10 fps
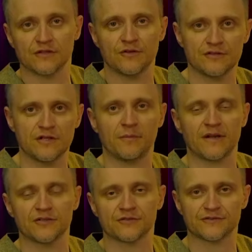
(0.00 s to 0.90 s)
No i dzisiaj
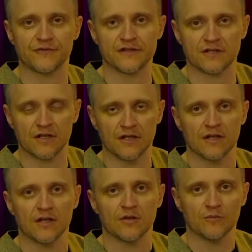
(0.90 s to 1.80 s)
bardziej o sferze
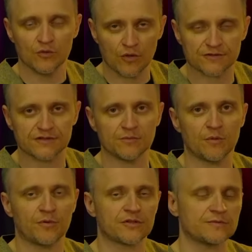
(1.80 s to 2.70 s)
miłosnej, bo
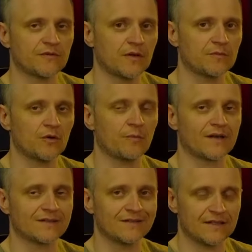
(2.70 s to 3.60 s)
porozmawiamy o
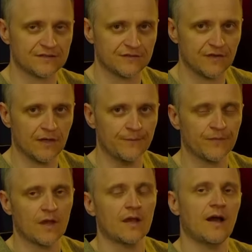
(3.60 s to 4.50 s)
partnerstwie,
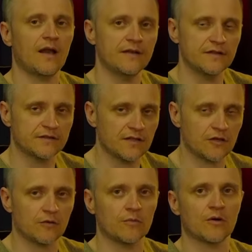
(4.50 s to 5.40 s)
ale nie
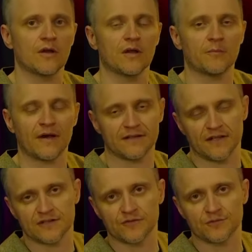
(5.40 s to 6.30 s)
tylko, bo
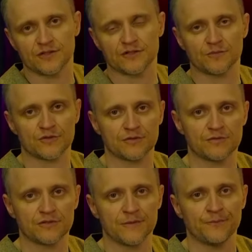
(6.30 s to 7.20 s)
partnerstwo przecież może
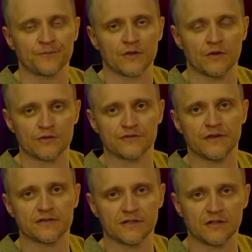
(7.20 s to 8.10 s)
być
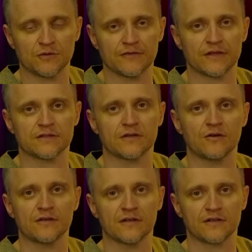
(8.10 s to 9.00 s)
rozważane tutaj w
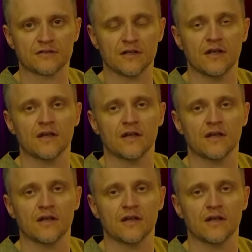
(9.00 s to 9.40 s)
kategorii także